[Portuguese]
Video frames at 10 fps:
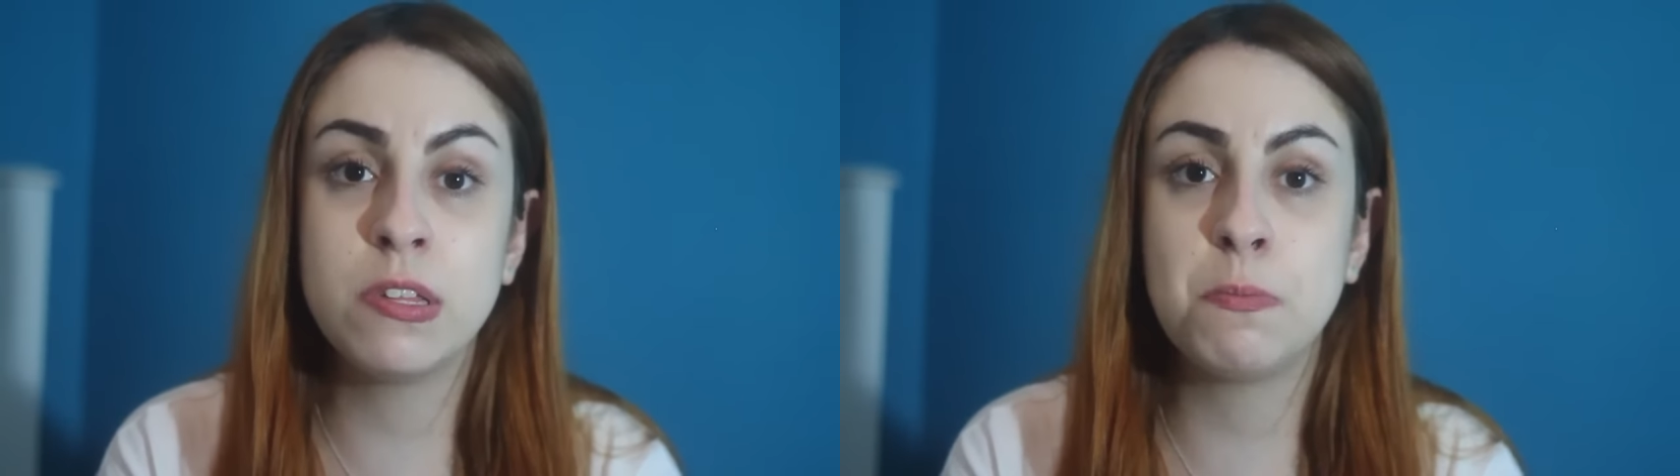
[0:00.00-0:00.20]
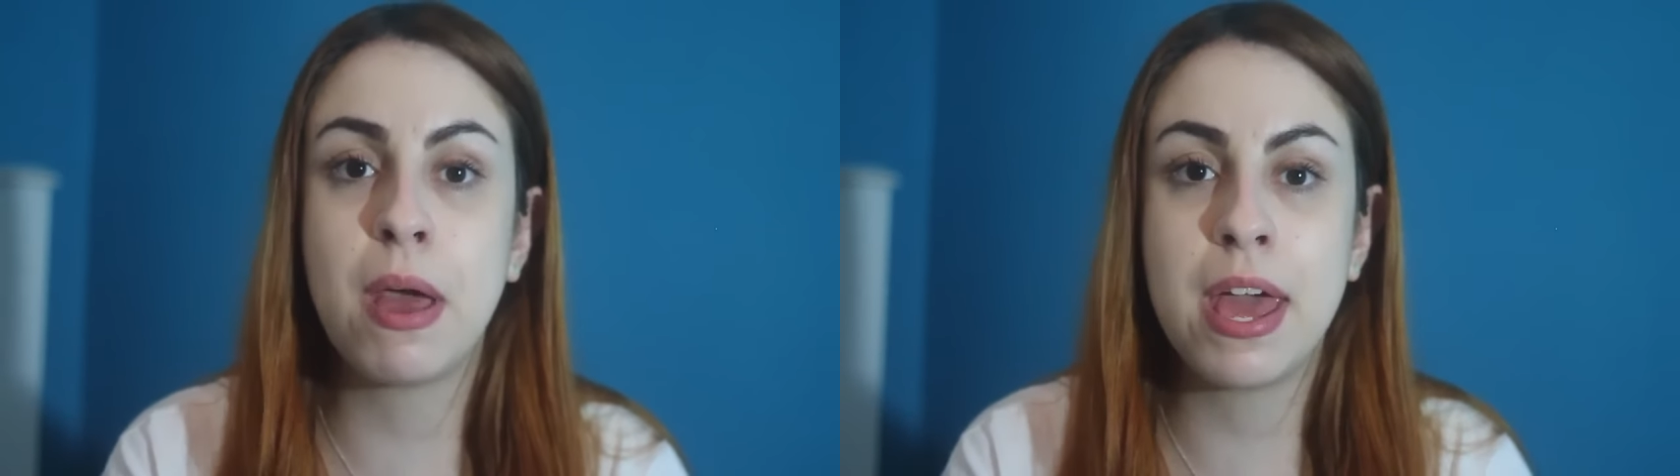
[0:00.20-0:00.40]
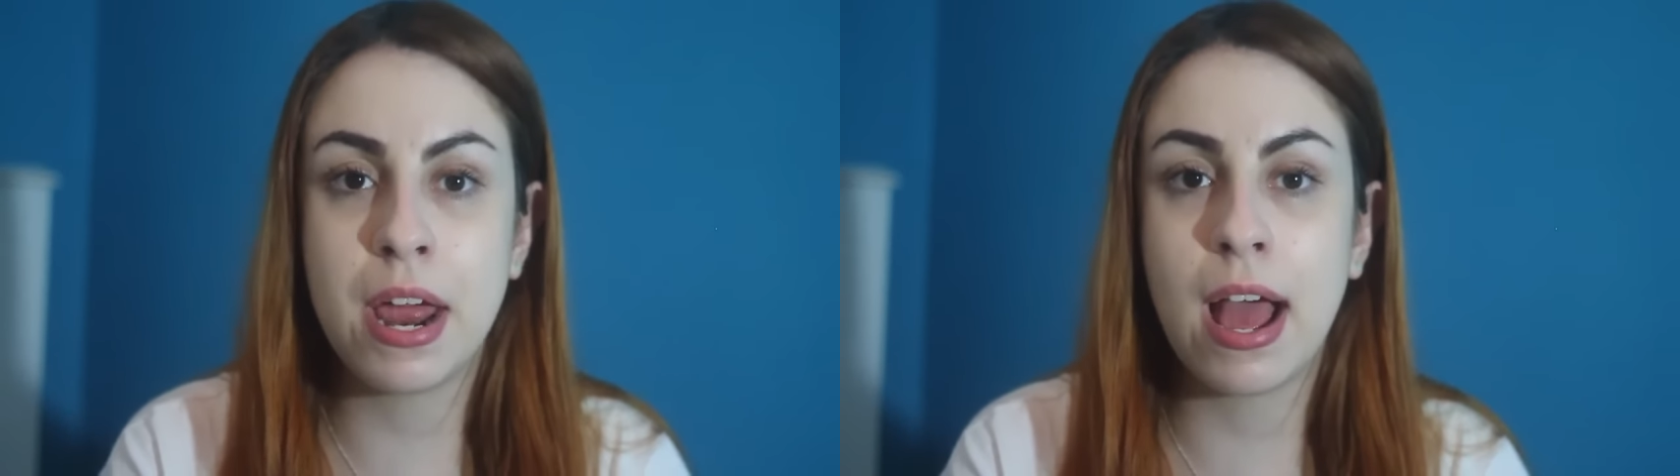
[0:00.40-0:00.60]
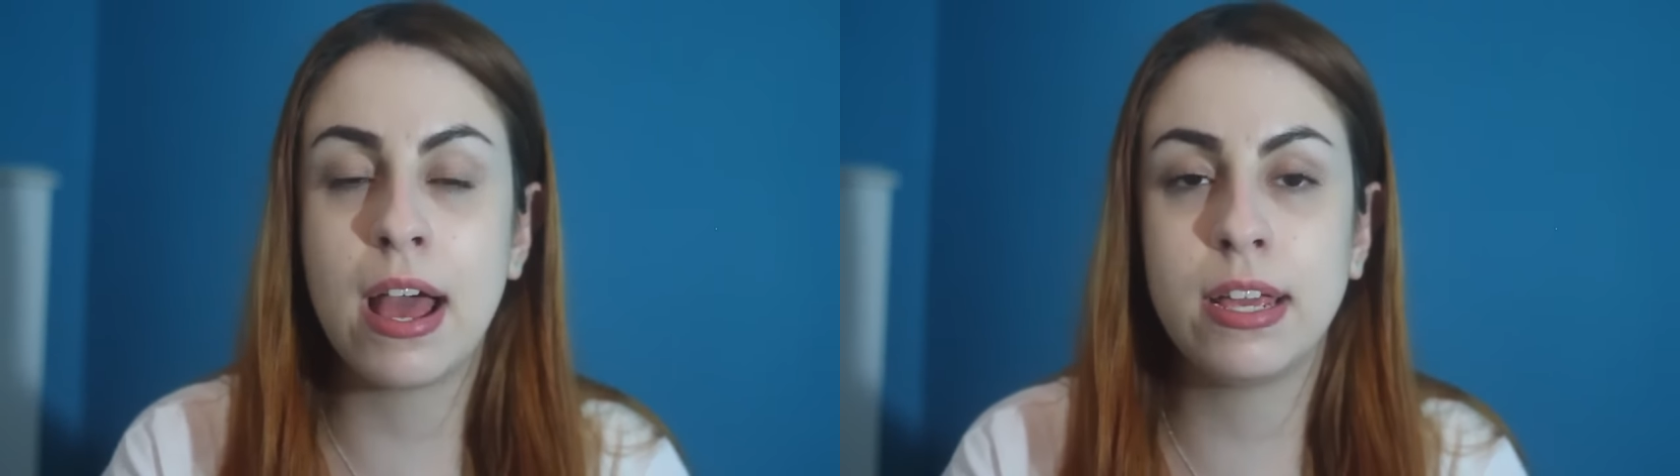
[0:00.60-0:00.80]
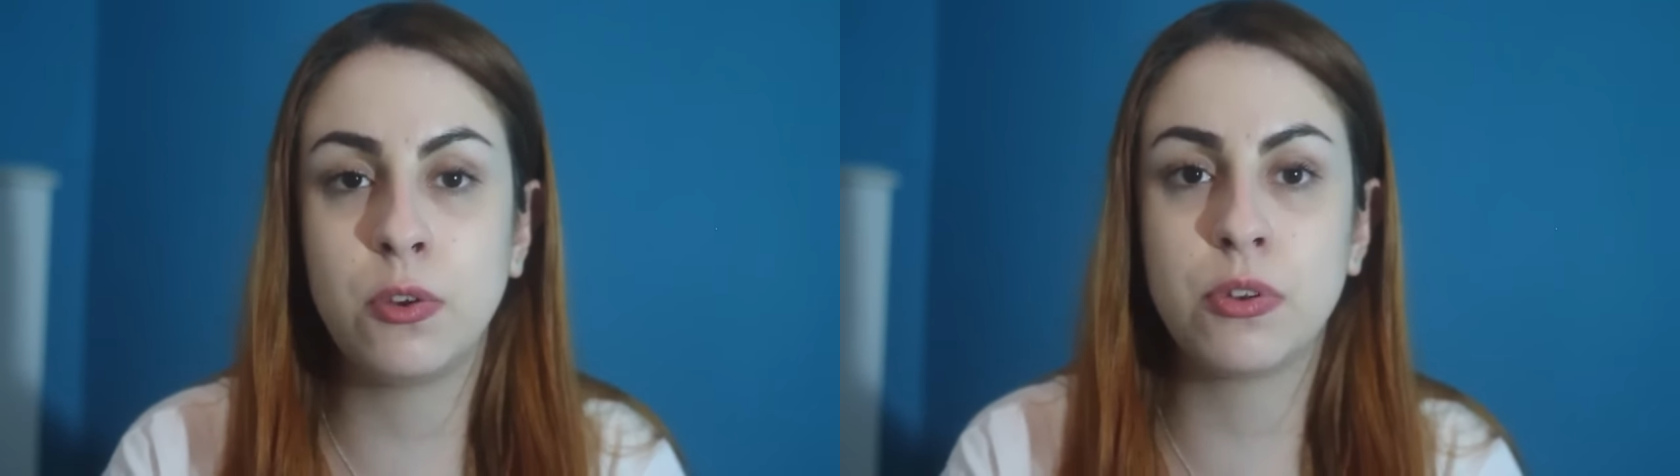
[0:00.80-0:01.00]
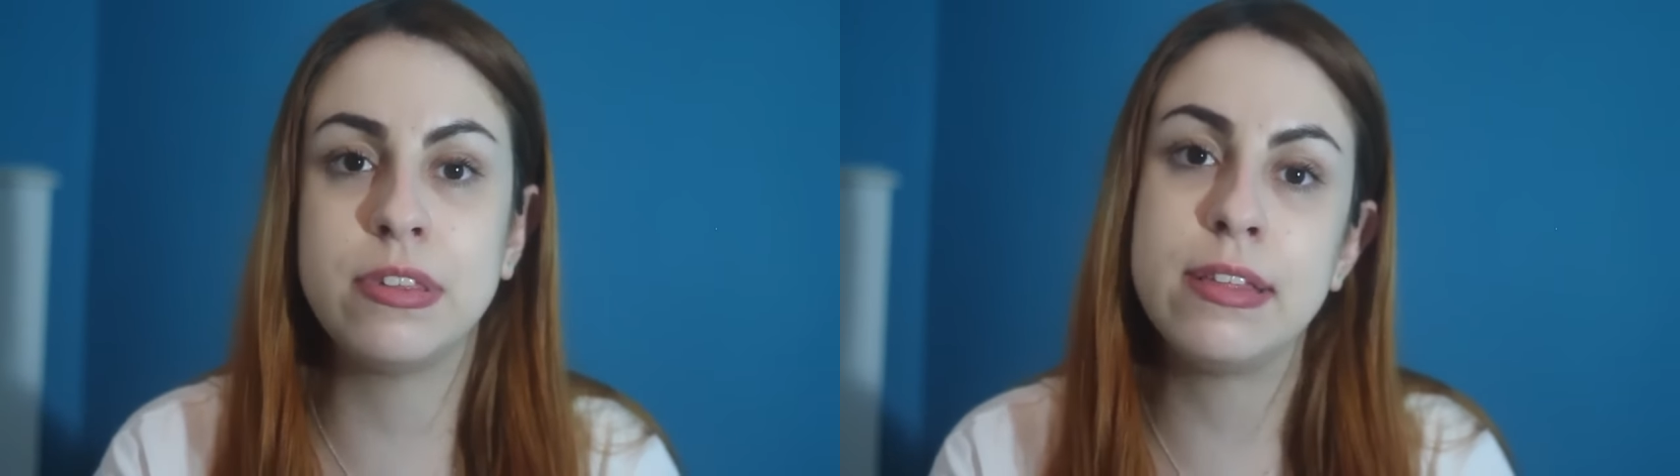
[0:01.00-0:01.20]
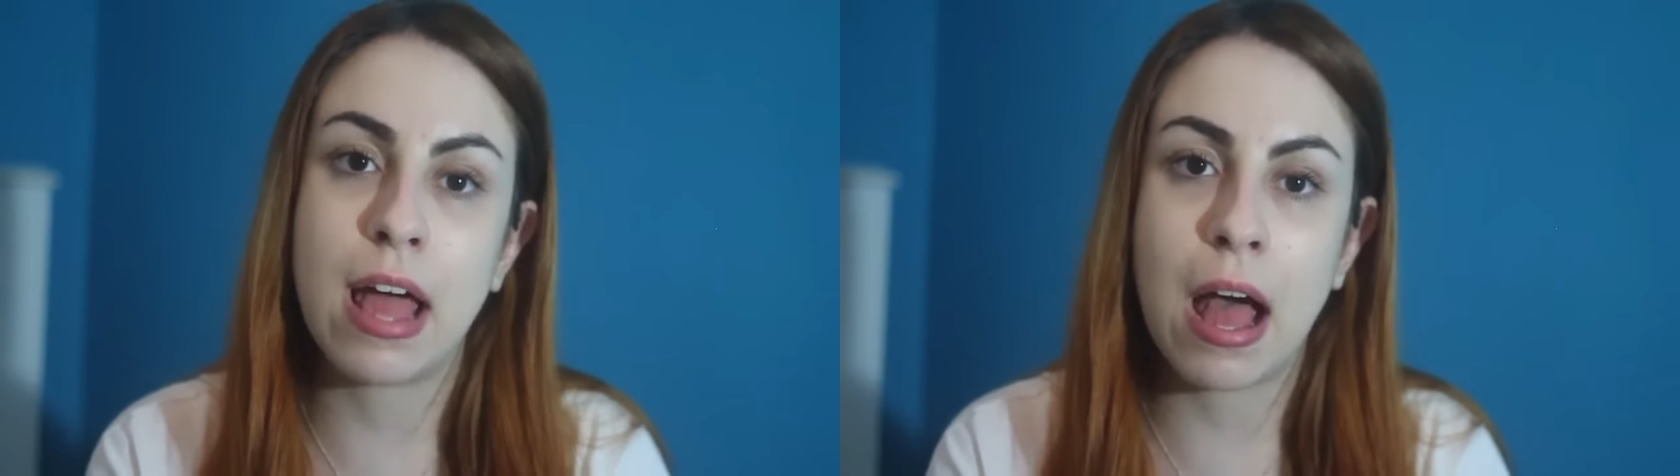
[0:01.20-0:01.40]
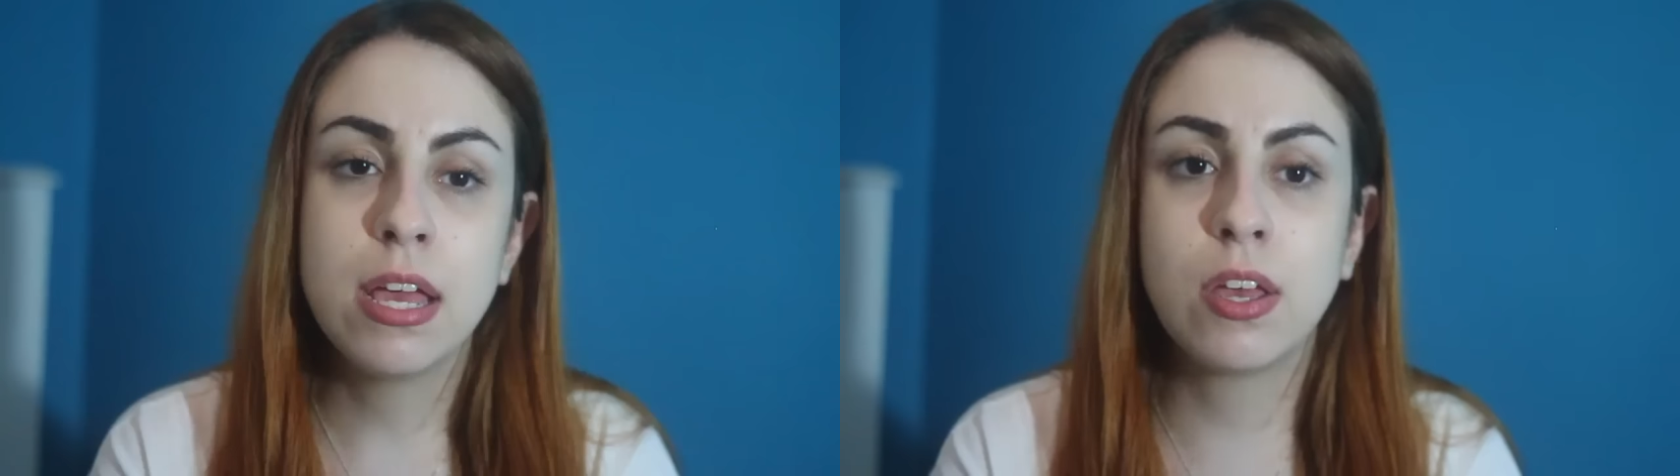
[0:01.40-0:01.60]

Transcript: espera a rena oxidar,